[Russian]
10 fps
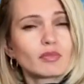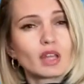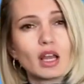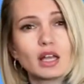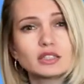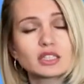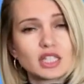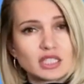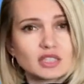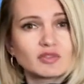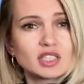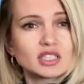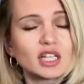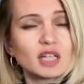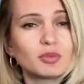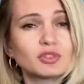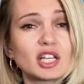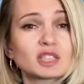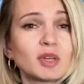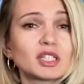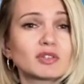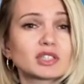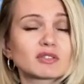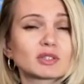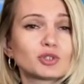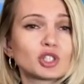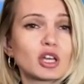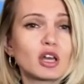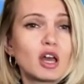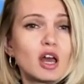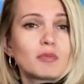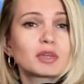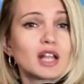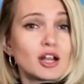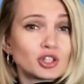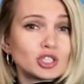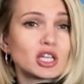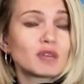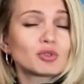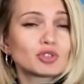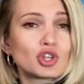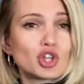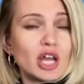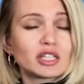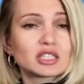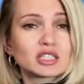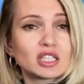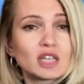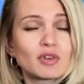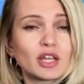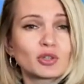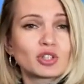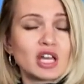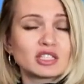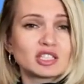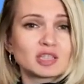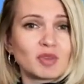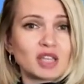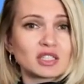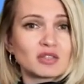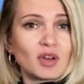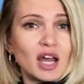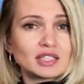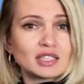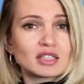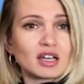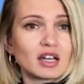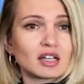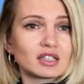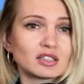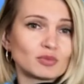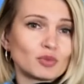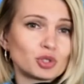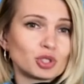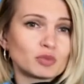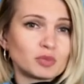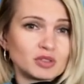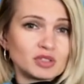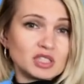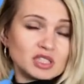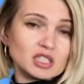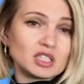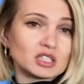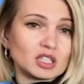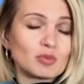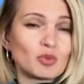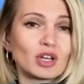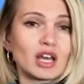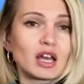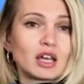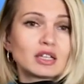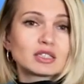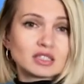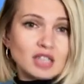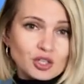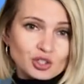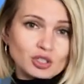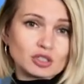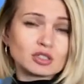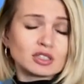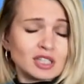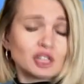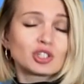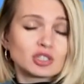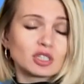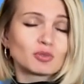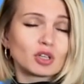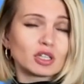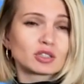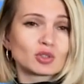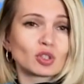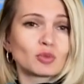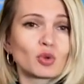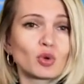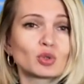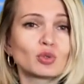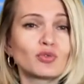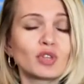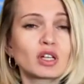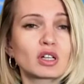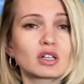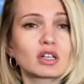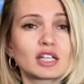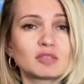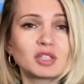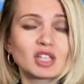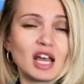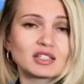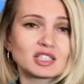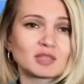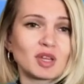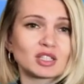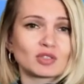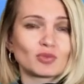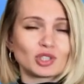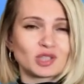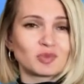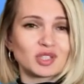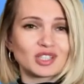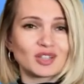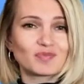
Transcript: Альтернативный сценарий будет рассматриваться в случае продолжительного удержания цены в районе 1.1720, так как это может привести к наиболее значительному коррекционному уходу вверх э, к отметке 1.1780.